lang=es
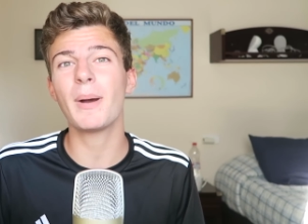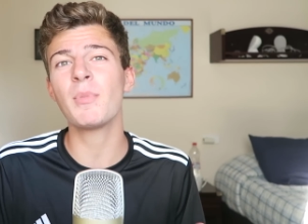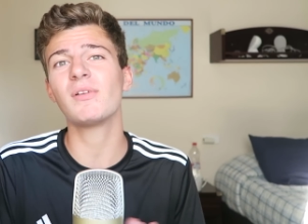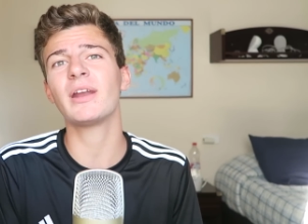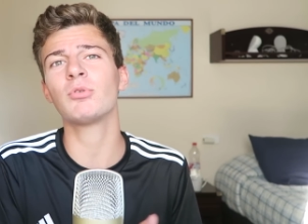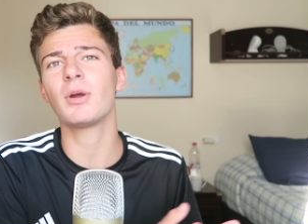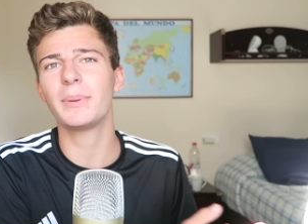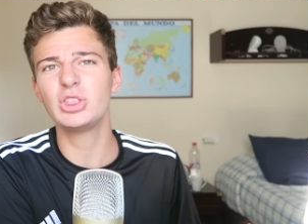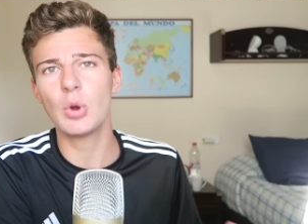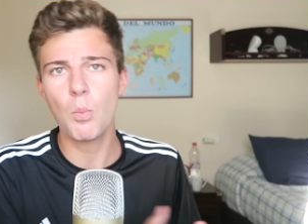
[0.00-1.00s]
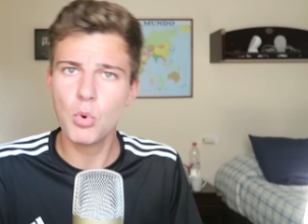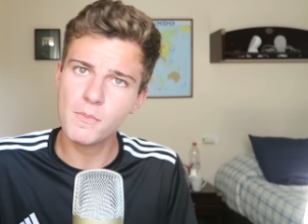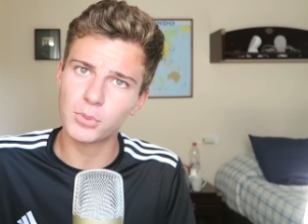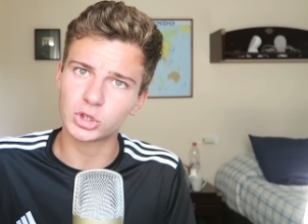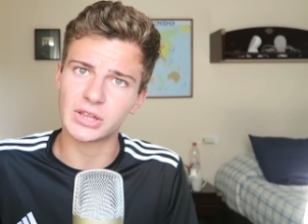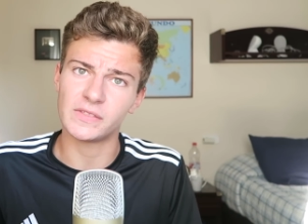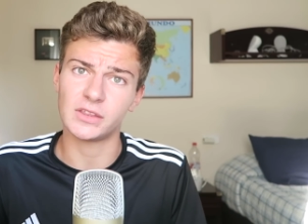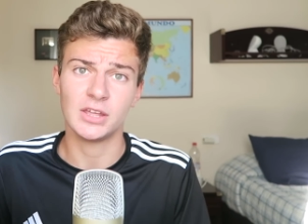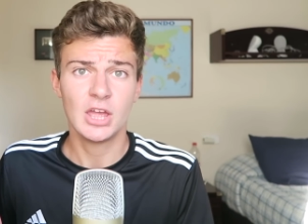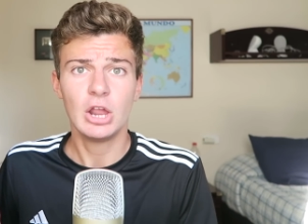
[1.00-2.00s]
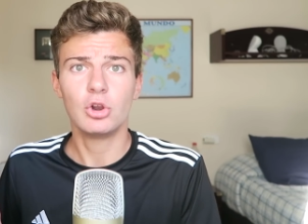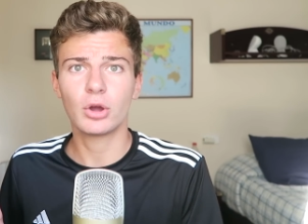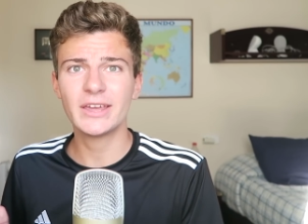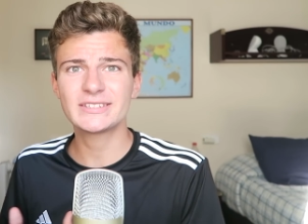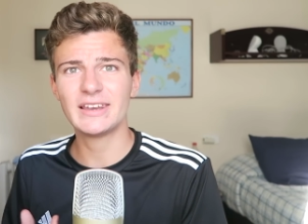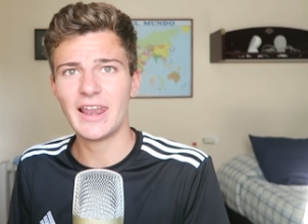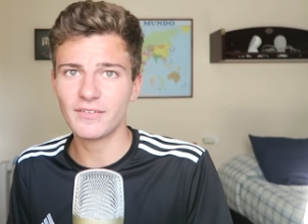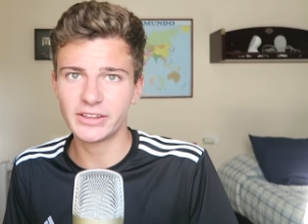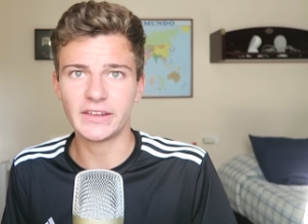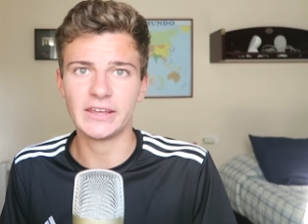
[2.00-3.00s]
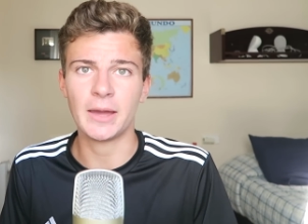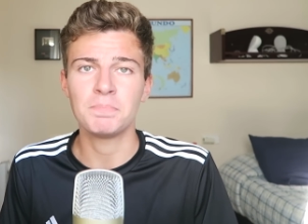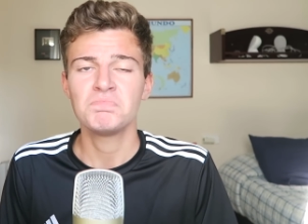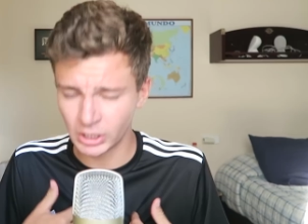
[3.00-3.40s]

vamos a hablar de un aspecto muy importante, lo que es la batería.